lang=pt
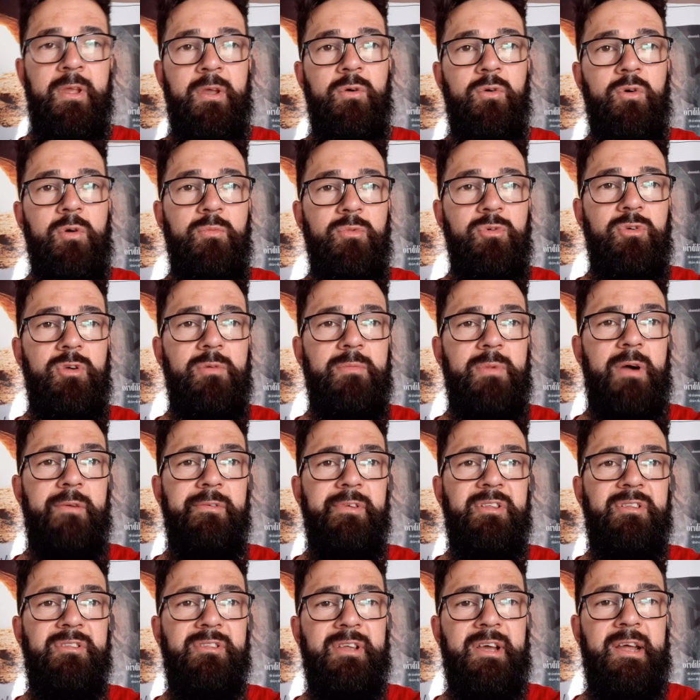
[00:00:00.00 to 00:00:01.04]
Como que o
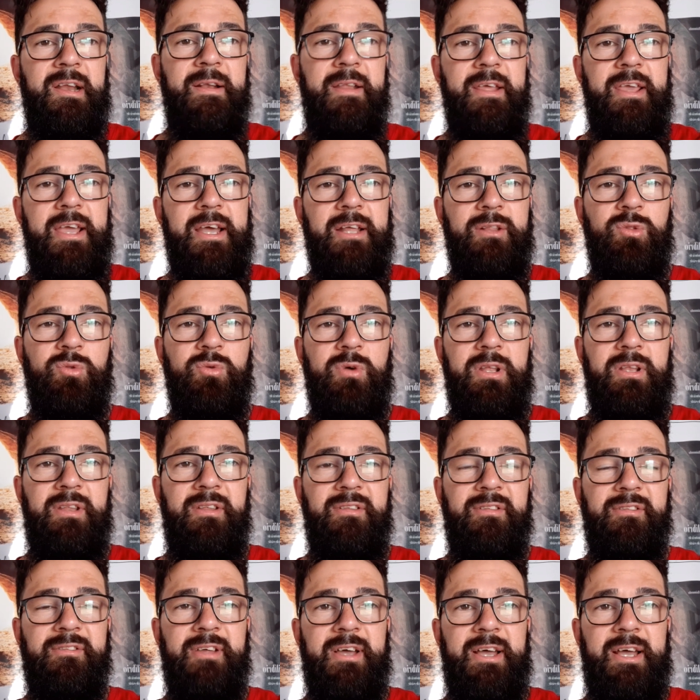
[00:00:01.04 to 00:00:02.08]
mal-estar é
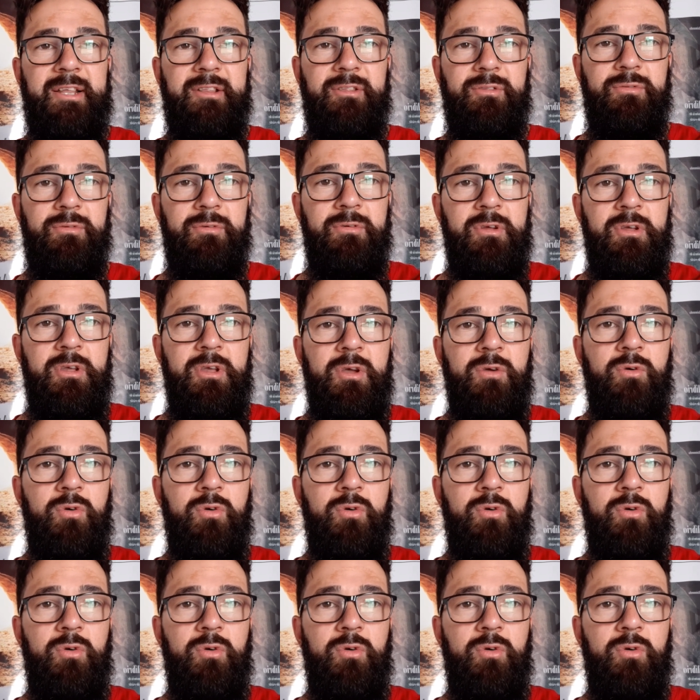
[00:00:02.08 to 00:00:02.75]
atualizado?